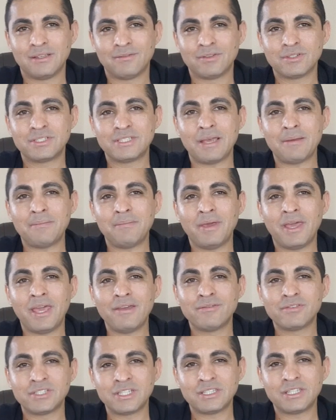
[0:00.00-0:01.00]
você é
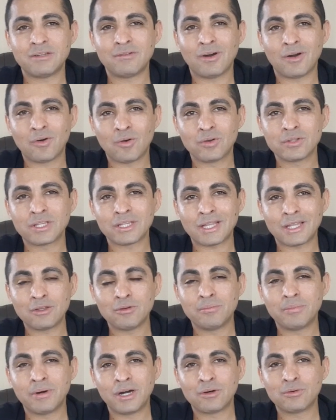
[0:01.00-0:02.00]
MEI, você tem uma conta lá
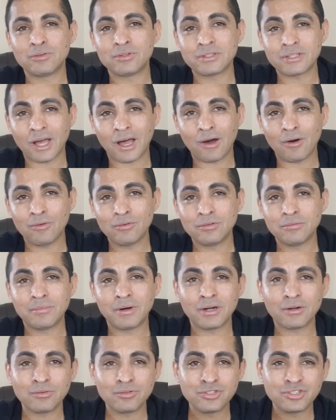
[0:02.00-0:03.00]
no banco tal, no
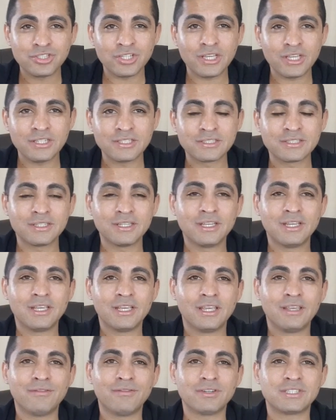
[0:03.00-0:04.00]
banco X,
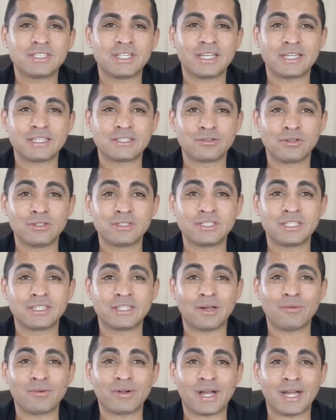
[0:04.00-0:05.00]
e você quer
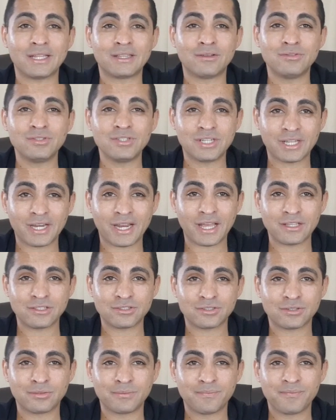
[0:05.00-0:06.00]
solicitar um cartão de
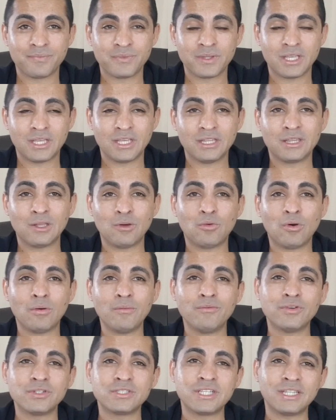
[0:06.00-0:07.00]
crédito. Então,
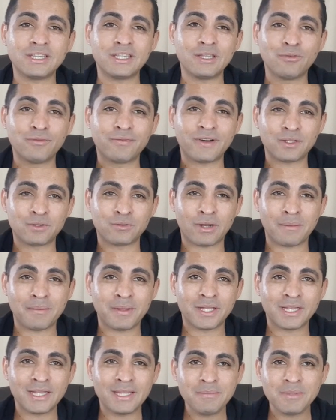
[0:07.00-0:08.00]
como você tem um
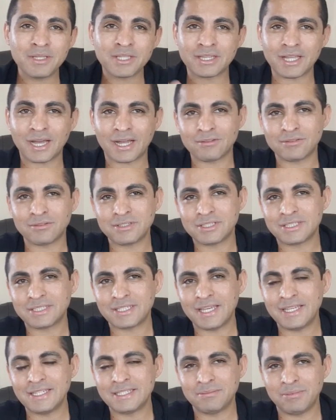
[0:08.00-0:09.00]
faturamento limitado
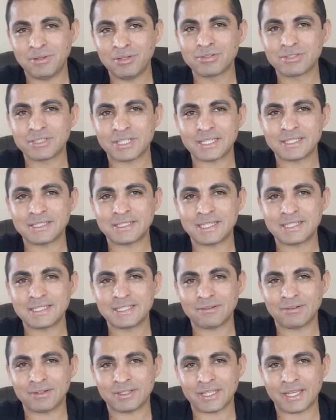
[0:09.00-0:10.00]
de R$
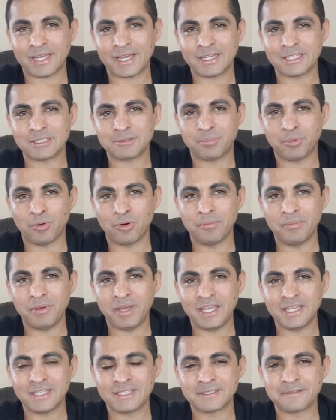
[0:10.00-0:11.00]
6.750 por
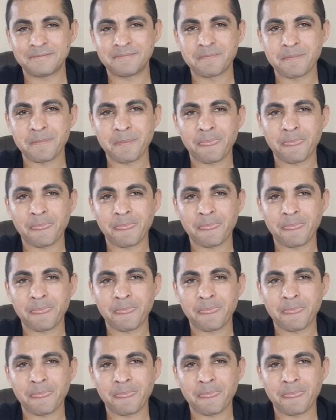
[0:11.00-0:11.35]
mês,